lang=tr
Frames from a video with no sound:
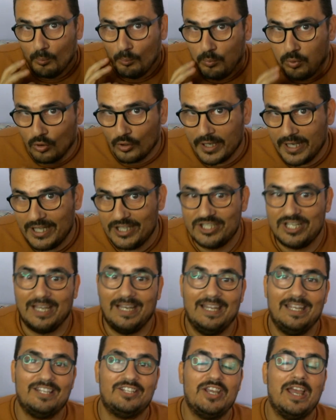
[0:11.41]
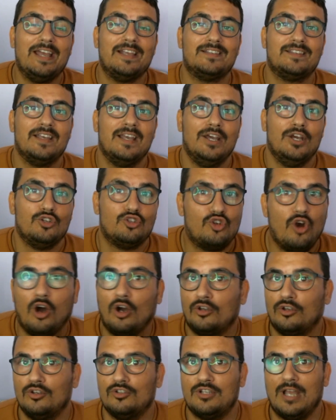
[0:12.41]
Bunu inceleyeceğiz.
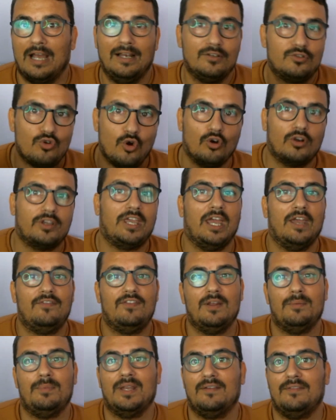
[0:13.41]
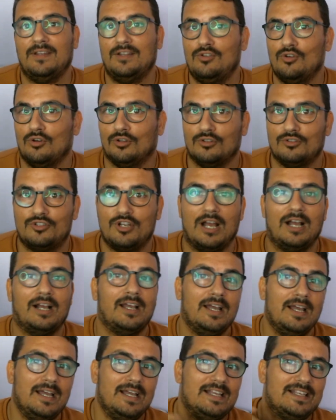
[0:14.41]
Çok güzel, çok keyifli bir video olacak.
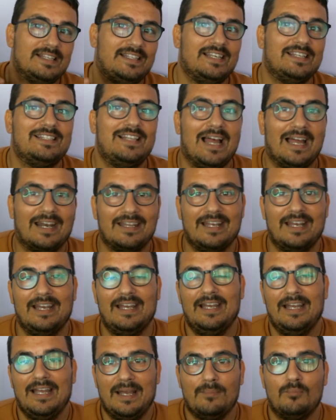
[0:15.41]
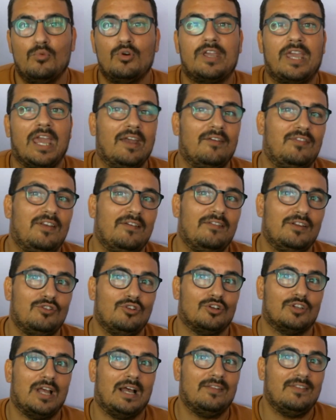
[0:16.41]
Sizler de bu keyifli
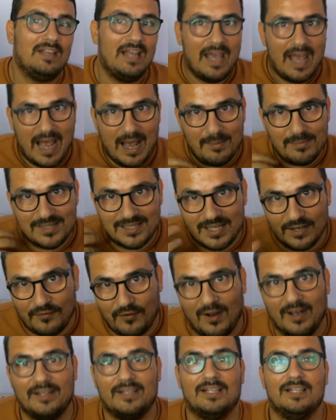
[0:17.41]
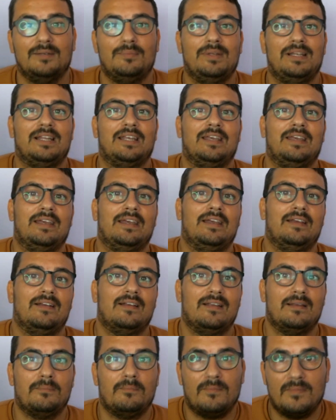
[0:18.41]
videodan hem size faydalı bilgi
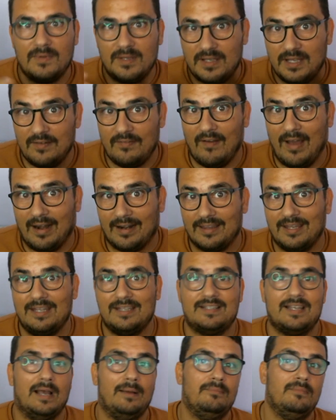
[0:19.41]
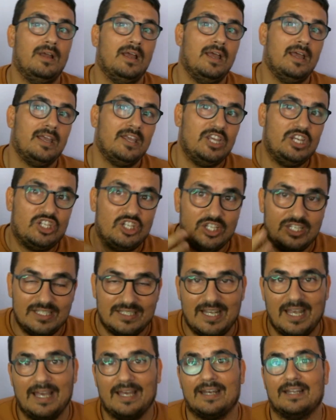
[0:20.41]
verdiysem,
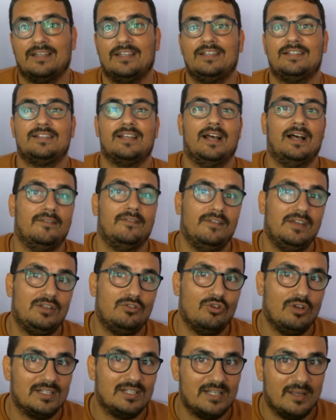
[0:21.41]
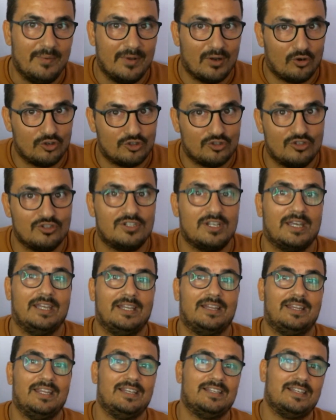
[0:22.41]
işinize yaradıysa, videoyu izlemek hoşunuza
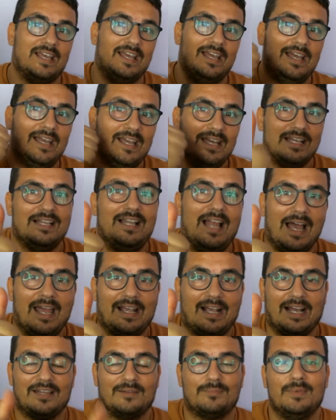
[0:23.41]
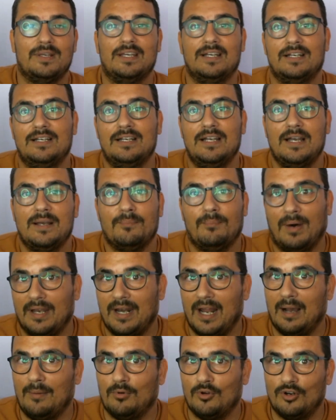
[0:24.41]
gittiyse like atmayı,
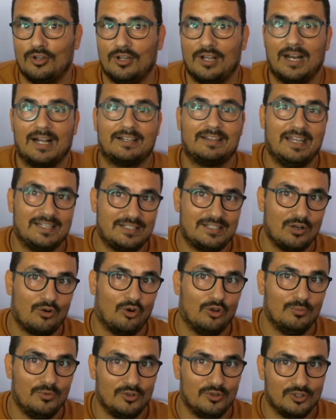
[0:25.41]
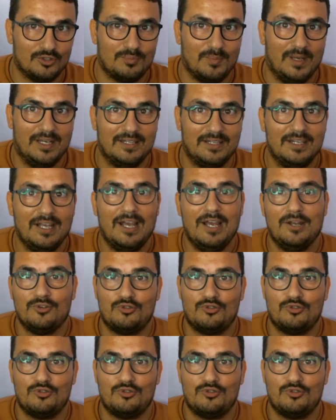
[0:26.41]
bana abone olarak destek olmayı unutmayın.